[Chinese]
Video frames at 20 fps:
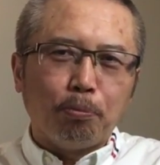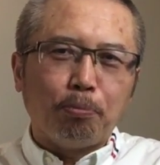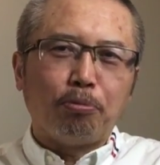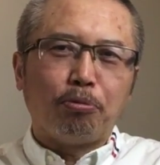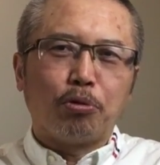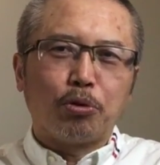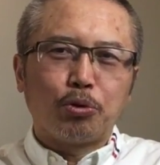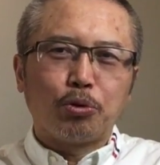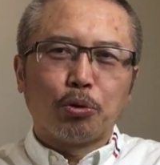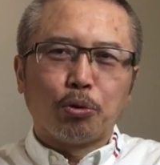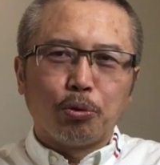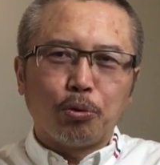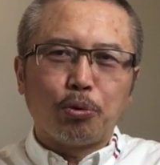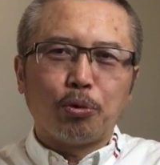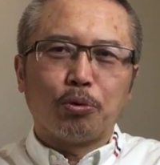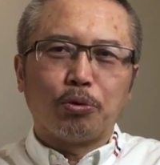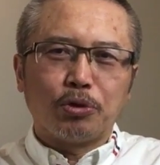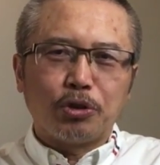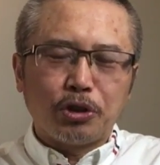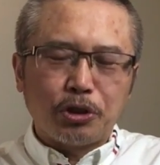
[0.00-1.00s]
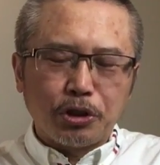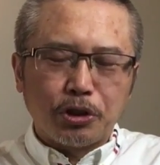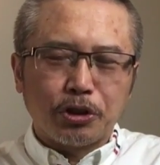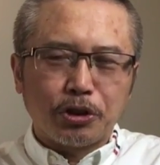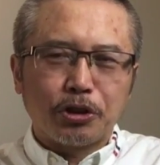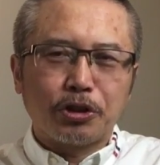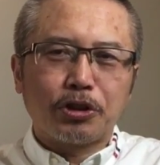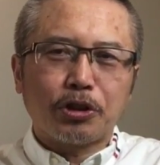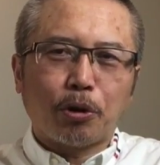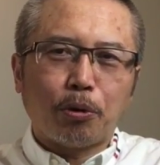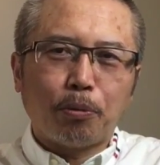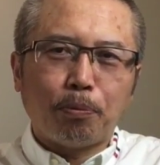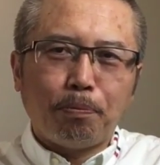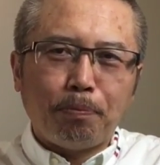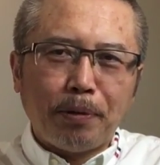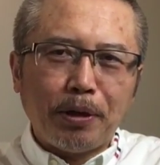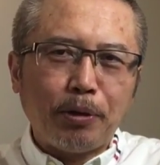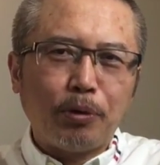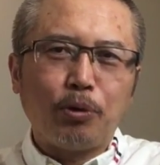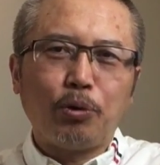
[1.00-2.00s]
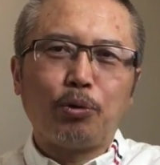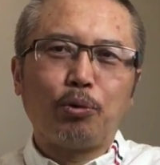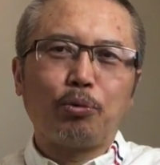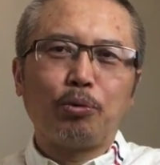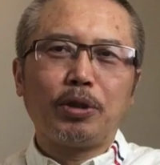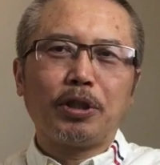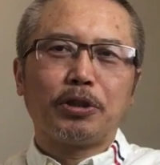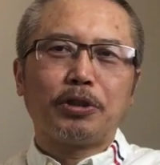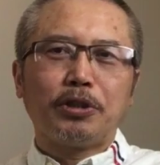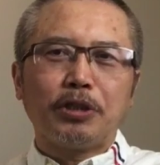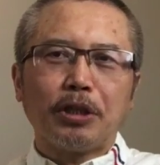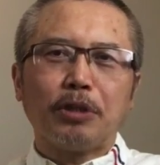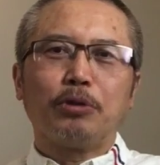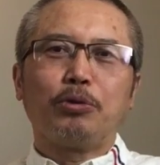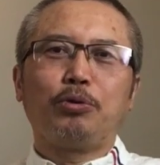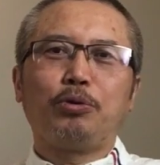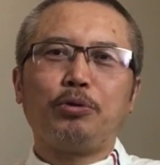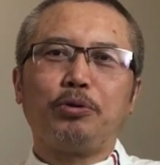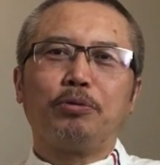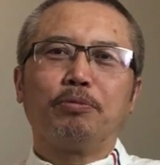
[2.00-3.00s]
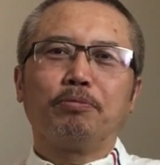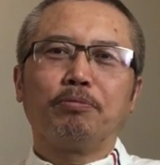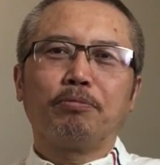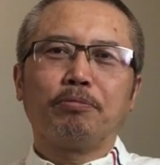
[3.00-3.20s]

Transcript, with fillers: 布中共制造病毒的证据，